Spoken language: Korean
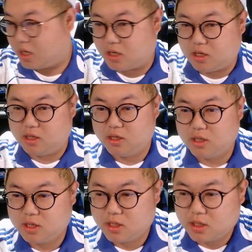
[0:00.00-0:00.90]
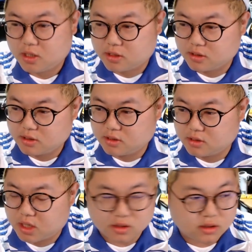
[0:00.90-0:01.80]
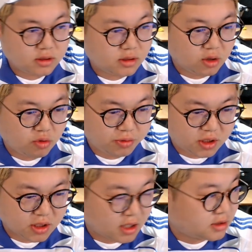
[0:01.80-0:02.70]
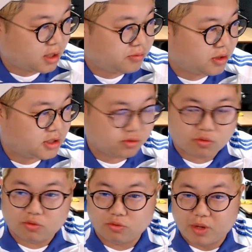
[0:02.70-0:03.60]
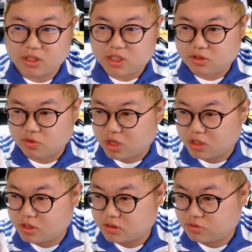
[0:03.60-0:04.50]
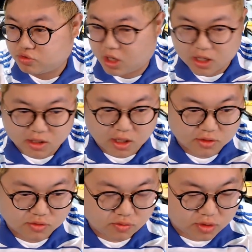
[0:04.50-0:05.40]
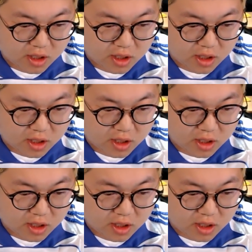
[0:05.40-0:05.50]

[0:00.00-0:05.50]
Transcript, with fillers: 내일 그한 7시나 그때부터 이제 또 맨체스터 유나이티드 중계해야 돼가지고